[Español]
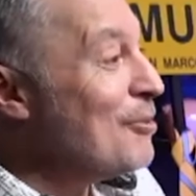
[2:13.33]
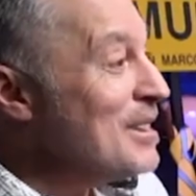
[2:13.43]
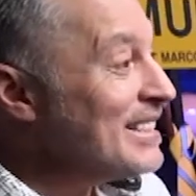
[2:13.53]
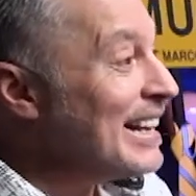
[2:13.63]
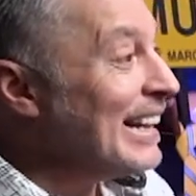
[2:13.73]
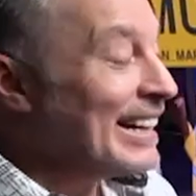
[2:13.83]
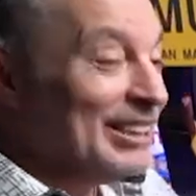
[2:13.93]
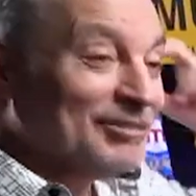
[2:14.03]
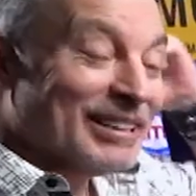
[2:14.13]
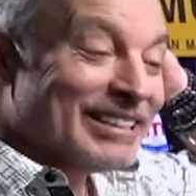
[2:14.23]
Luis
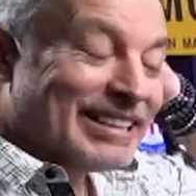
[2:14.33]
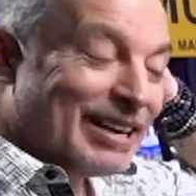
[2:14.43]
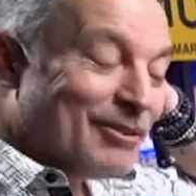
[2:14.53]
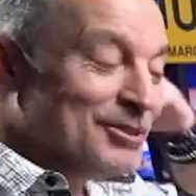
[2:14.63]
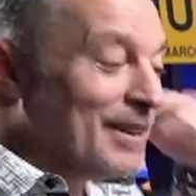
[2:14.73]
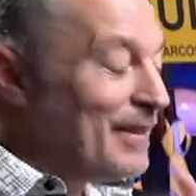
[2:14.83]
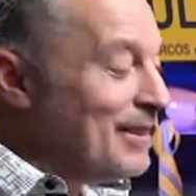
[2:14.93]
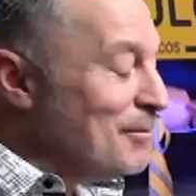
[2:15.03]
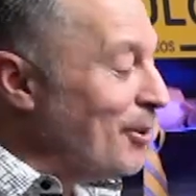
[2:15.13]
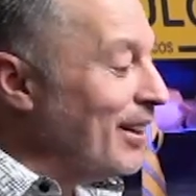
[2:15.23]
R, este, era cuando estaba
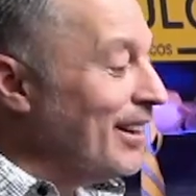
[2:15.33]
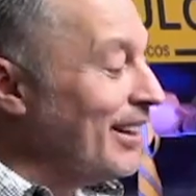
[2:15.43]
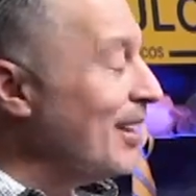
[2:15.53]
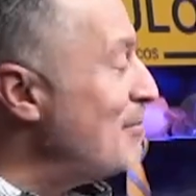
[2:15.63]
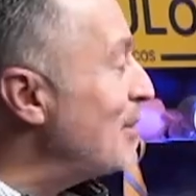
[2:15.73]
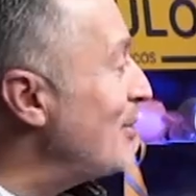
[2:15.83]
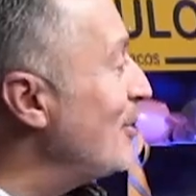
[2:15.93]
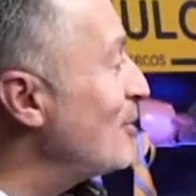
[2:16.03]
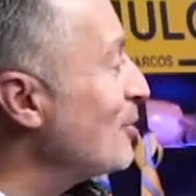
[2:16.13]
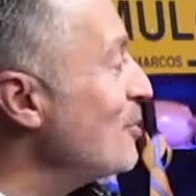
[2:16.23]
de moda el paso de
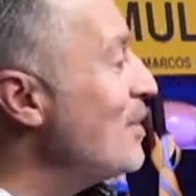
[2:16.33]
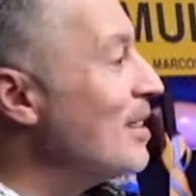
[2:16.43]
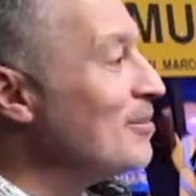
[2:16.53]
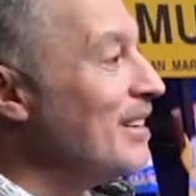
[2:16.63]
la tortuga.